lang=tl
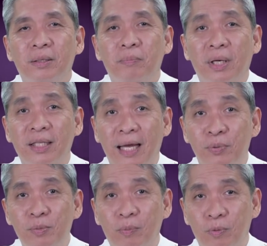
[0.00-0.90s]

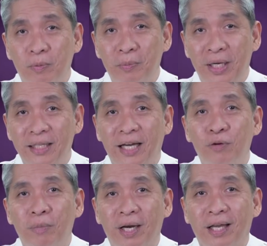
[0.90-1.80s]
pagkatapos magpupumili tayo
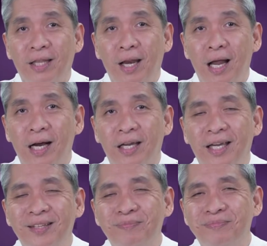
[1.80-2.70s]
umakyat ng langit,